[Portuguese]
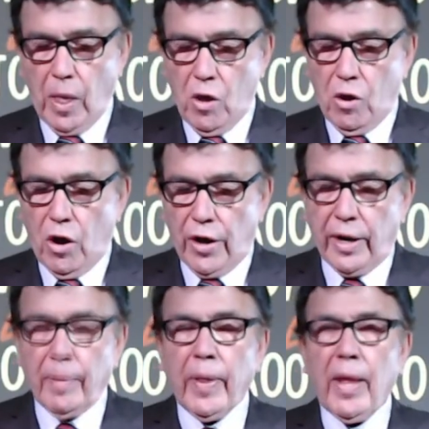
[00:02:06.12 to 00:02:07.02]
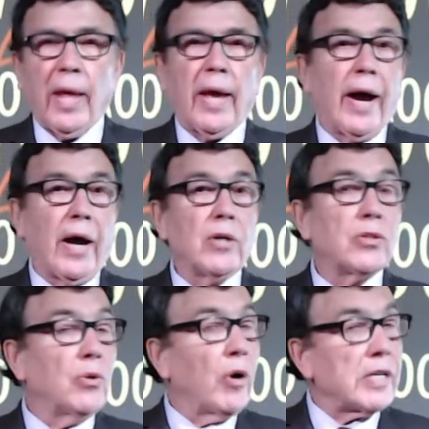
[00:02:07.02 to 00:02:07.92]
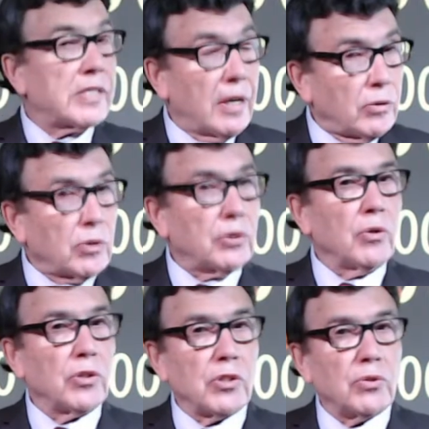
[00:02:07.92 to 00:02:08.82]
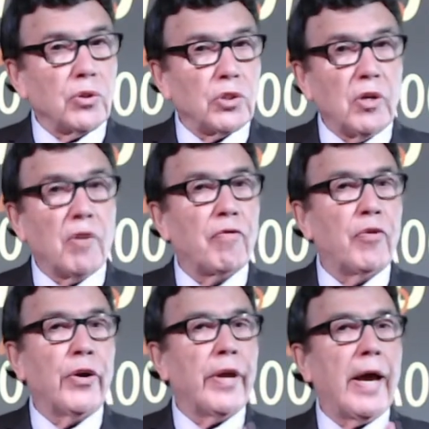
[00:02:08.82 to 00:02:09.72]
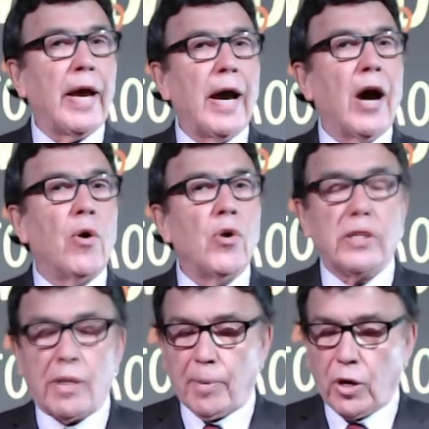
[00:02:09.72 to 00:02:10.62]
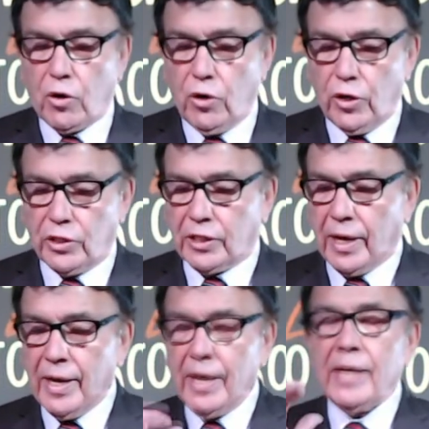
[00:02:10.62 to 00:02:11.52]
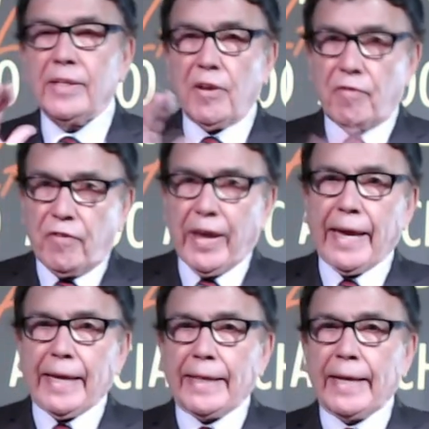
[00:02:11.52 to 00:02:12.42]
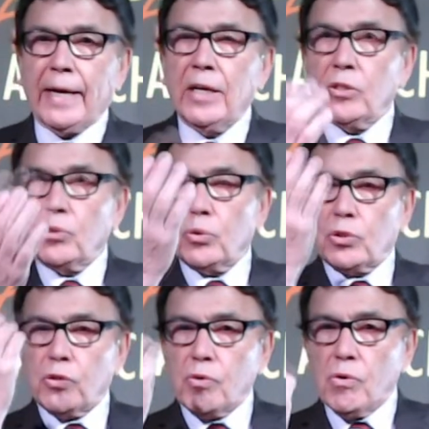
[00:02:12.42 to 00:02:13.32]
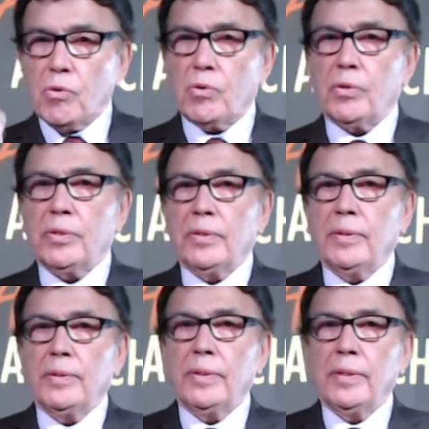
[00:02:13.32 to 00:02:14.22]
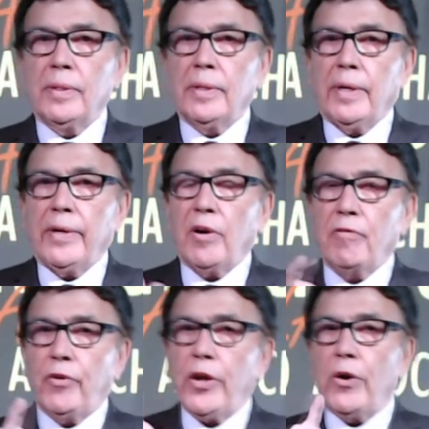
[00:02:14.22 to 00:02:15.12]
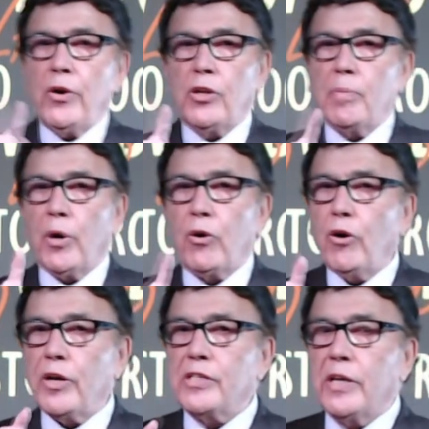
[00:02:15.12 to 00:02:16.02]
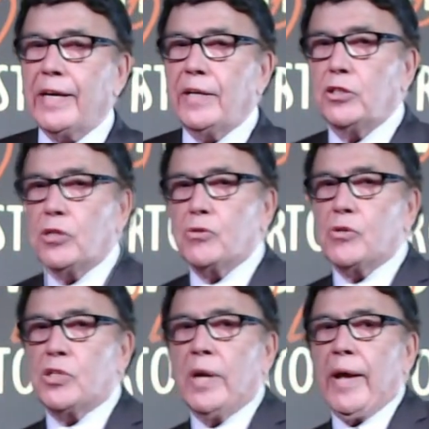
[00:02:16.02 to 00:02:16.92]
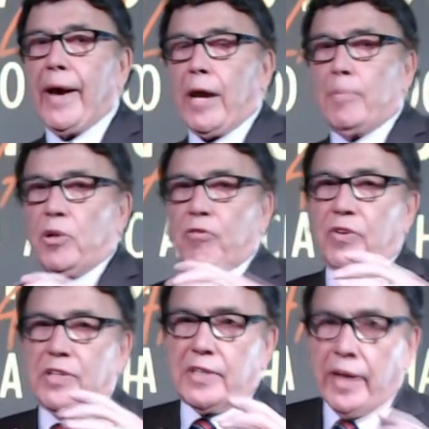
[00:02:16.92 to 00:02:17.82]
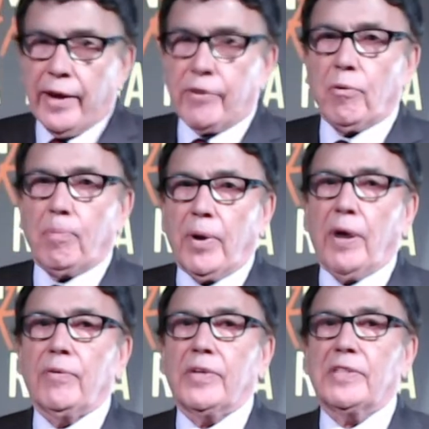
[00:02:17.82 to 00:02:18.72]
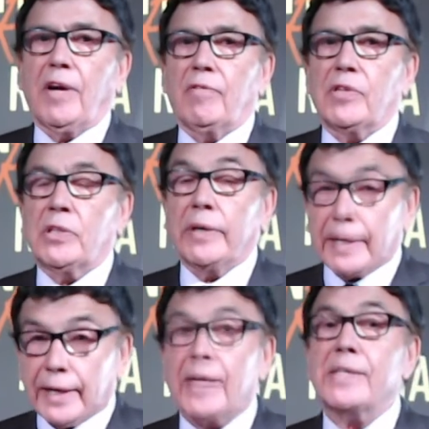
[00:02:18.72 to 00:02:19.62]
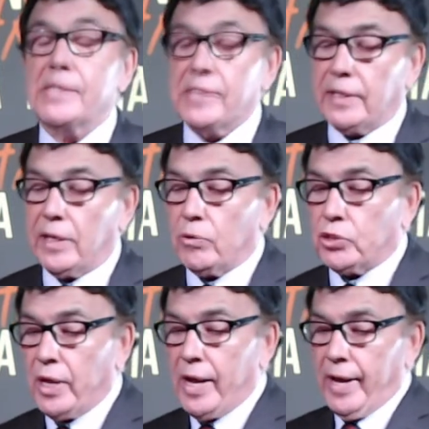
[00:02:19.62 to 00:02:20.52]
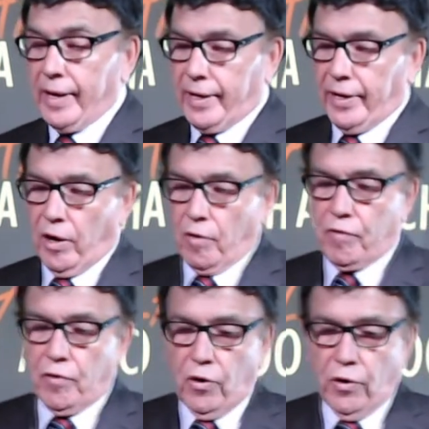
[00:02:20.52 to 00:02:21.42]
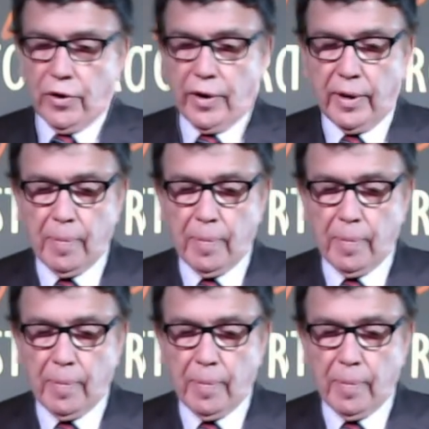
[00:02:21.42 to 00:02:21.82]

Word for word: Ora, a ressurreição do Senhor Jesus não foi a última coisa da vinda do Senhor. Não foi a última coisa que Jesus acabou de fazer no plano da salvação, e graças a Deus que não foi.